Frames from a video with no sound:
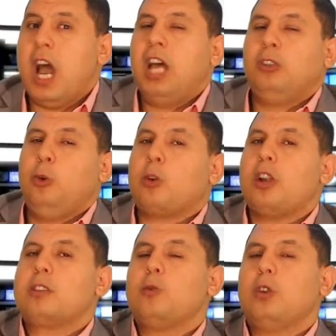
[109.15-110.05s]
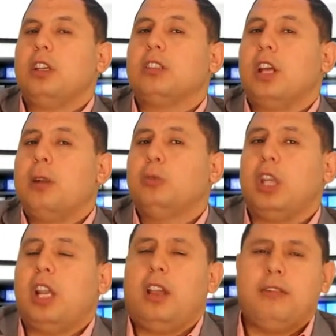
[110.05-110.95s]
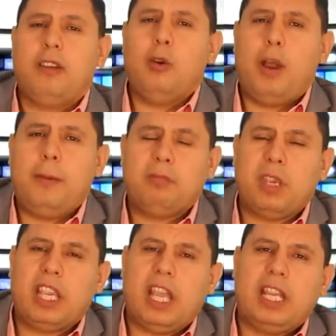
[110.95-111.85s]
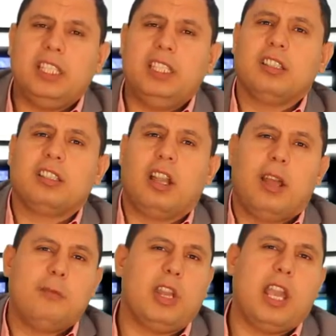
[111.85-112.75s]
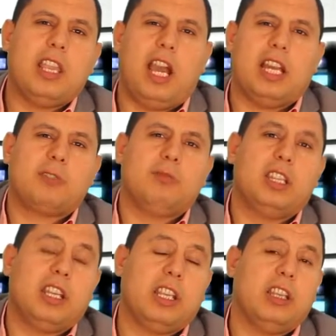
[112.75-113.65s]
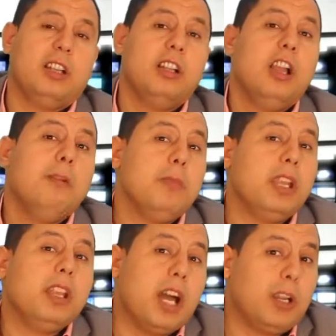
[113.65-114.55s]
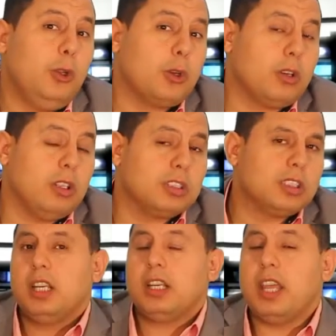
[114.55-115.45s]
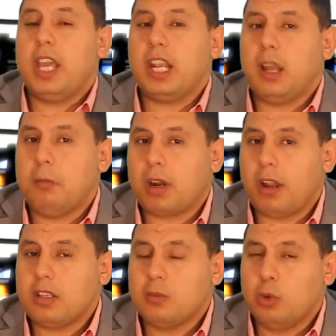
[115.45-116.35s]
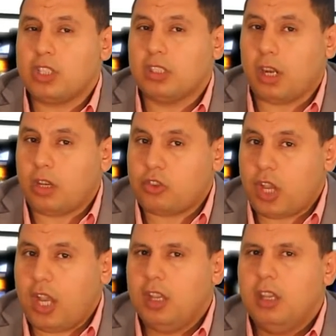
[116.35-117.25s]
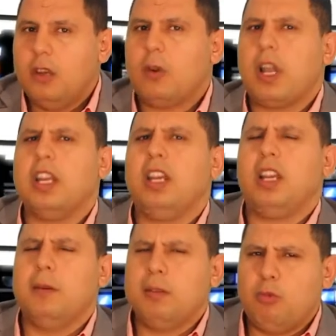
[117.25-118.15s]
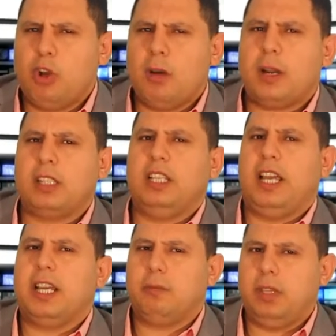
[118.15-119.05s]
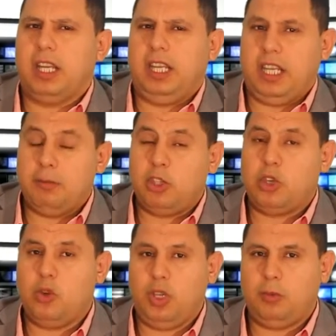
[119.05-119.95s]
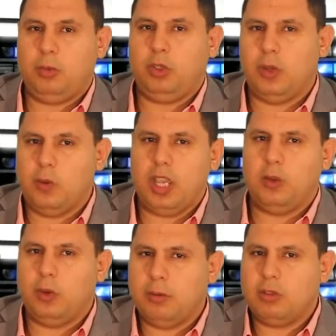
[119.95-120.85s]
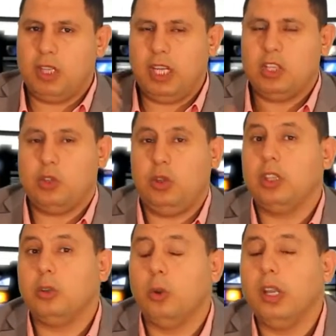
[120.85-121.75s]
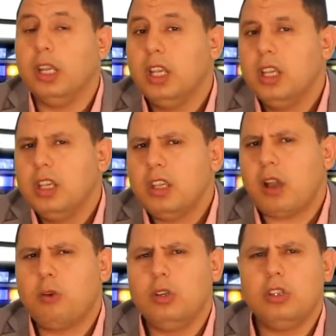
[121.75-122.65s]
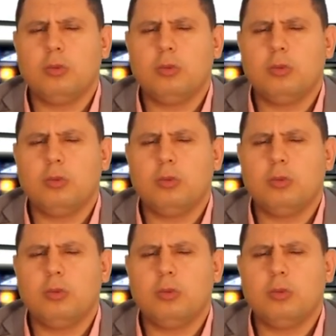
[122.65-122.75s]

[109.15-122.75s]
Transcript: احد حراسه ايه ضربه طلقه فهو احمد مكي قال لي دي طلقه من اي حارس من الايه من الحراس لذلك لما الرئيس مرسي ترشح وكان اعلام المخابرات الحربيه الاعلام الشيوعي بتوع وائل ولميس العالي الشيوعيين دول يقولون